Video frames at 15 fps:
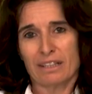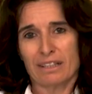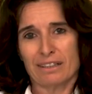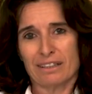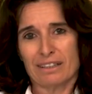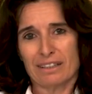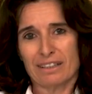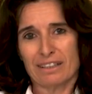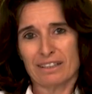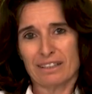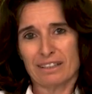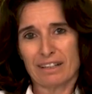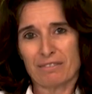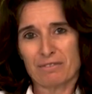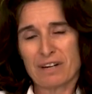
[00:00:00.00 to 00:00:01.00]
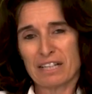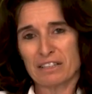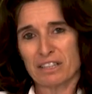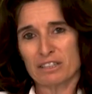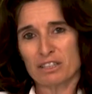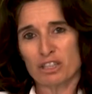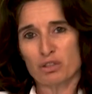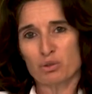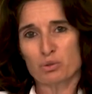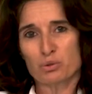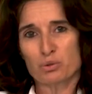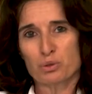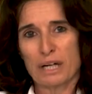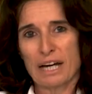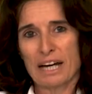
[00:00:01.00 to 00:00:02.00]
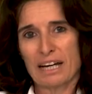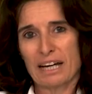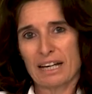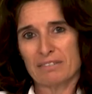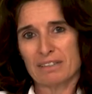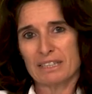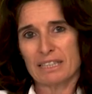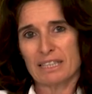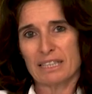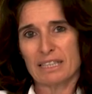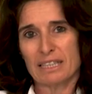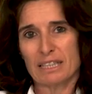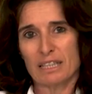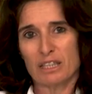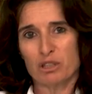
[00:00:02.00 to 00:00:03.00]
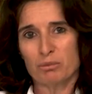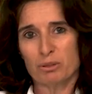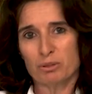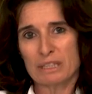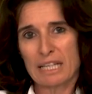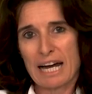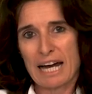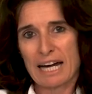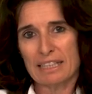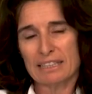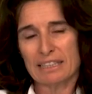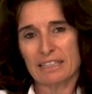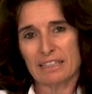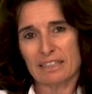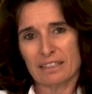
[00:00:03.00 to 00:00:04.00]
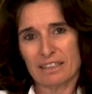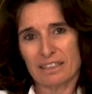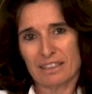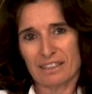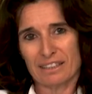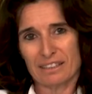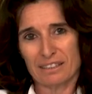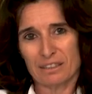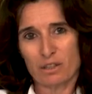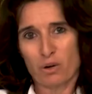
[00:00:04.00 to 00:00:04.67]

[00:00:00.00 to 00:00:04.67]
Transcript: Eh, vanno addirittura a vedere i mondiali eh, di